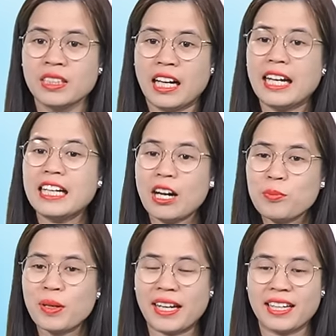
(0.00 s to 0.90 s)
hay
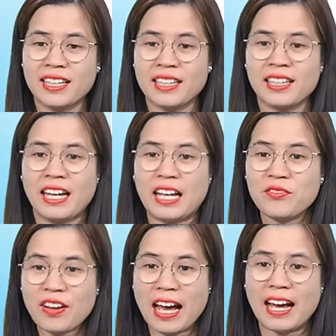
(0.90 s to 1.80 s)
khóc này
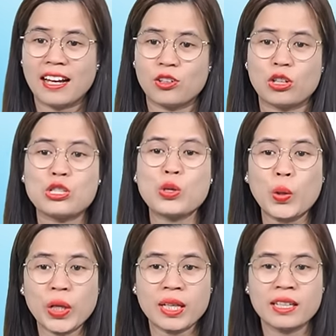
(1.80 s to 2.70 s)
ăn vạ nói
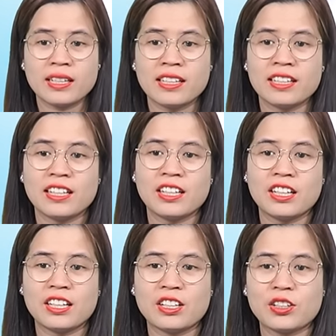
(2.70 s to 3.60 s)
dối
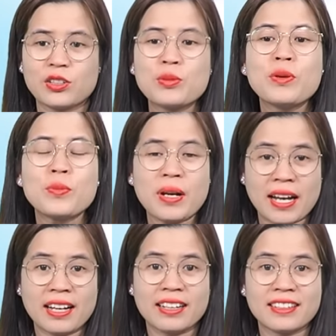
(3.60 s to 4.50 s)
đúng không ạ
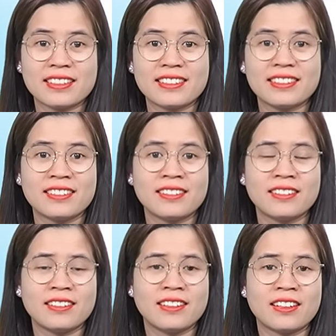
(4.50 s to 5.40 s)
ừ.
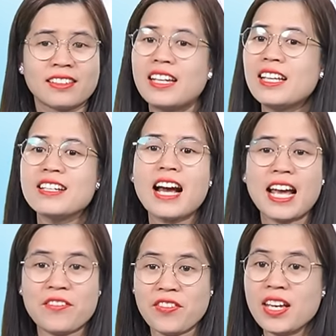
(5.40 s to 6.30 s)
đấy là những
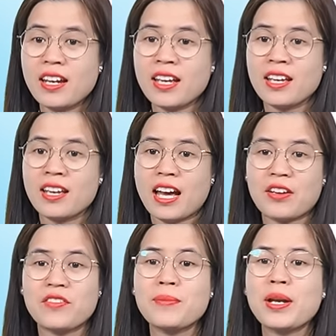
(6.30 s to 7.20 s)
hành vi đấy
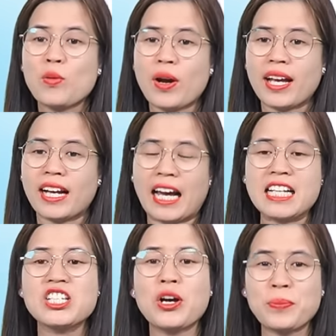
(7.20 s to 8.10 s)
hành vi bên ngoài cả
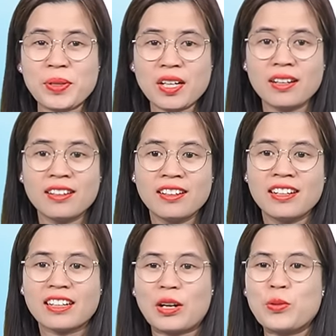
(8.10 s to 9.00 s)
ăn chậm nữa
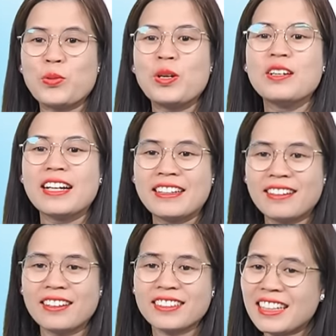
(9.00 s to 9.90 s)
cả ngủ lười
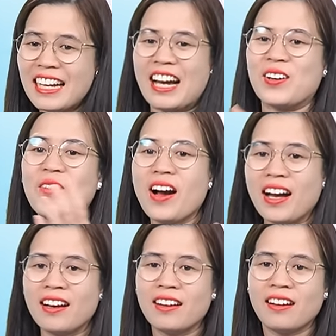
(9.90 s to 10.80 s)
nữa tất cả cô ạ
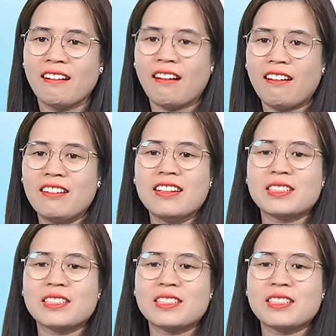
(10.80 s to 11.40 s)
à, lười